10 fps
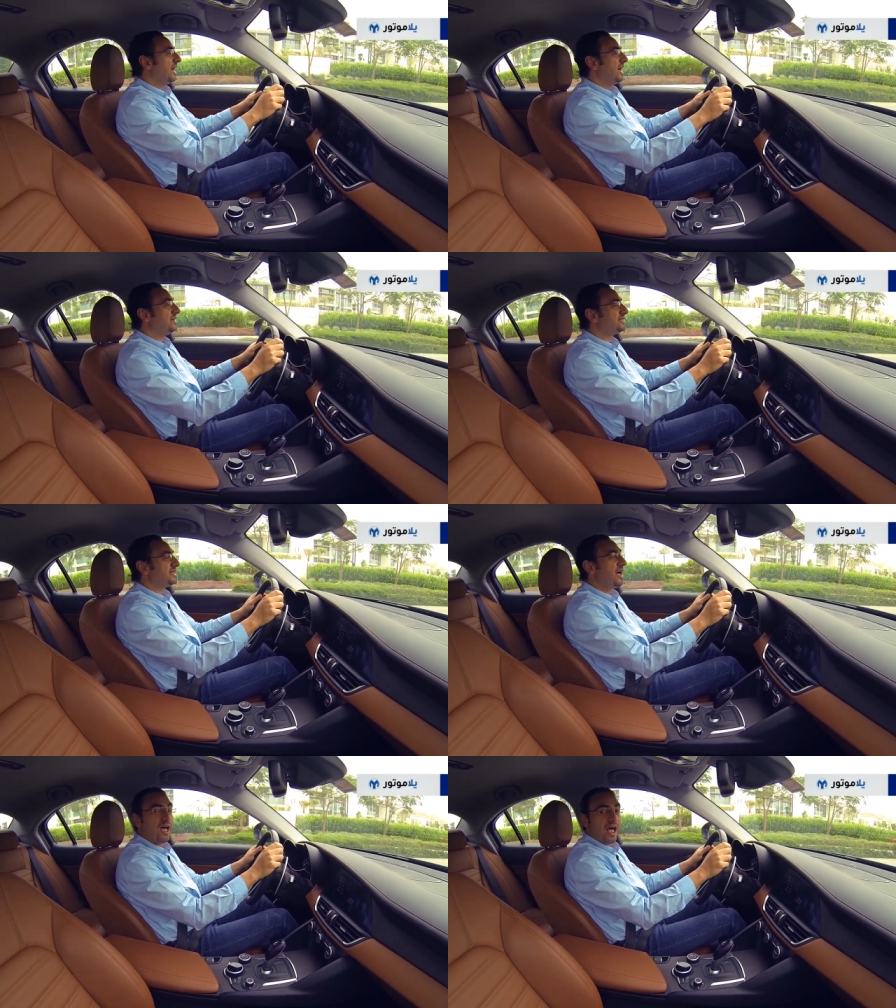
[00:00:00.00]

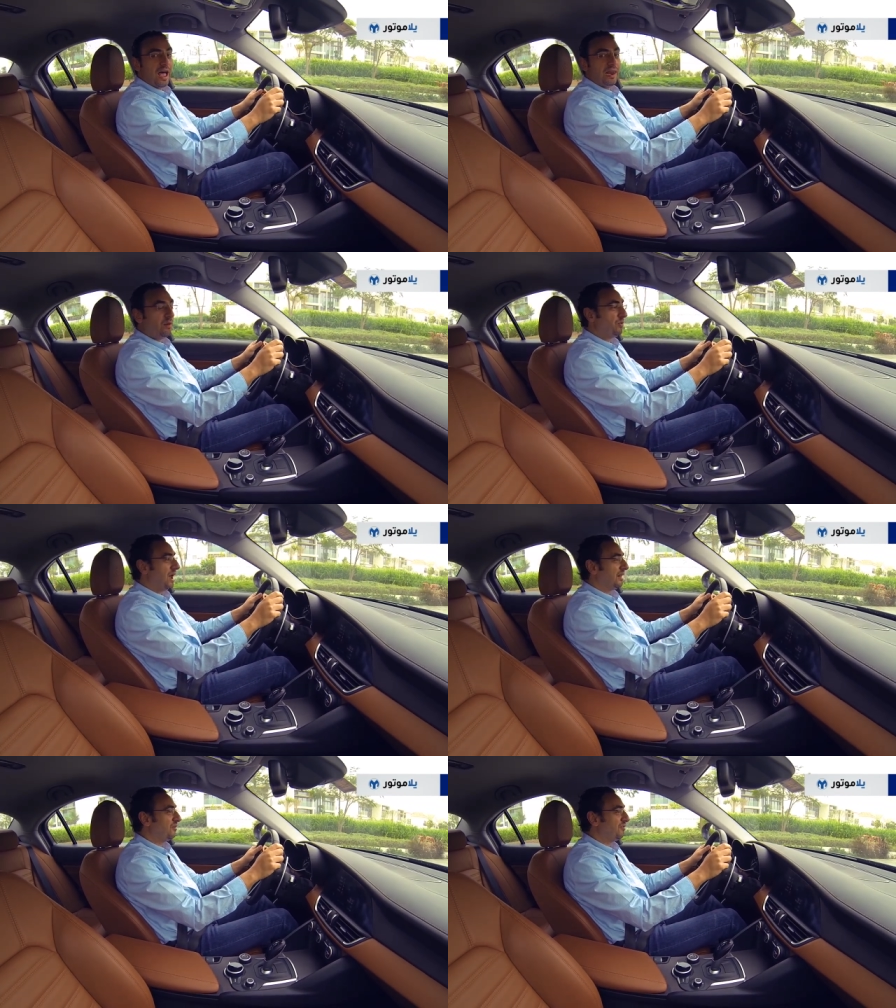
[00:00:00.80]
خاصه على
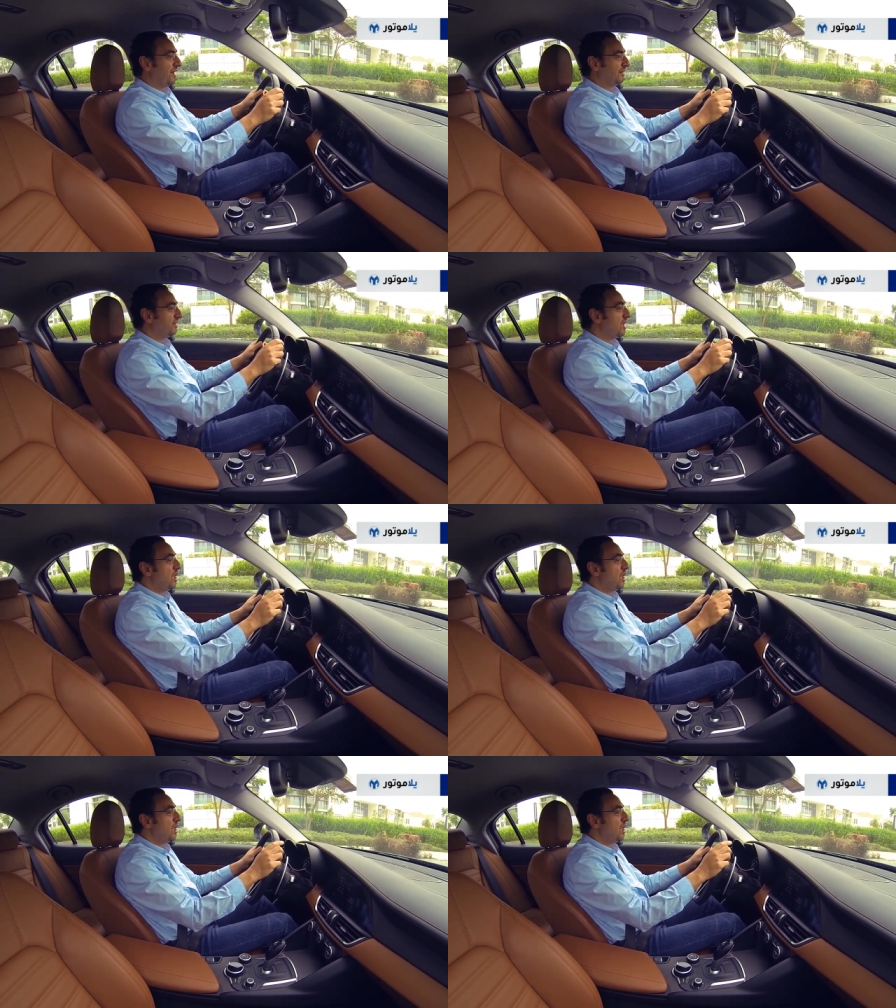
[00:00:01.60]
المنعطفات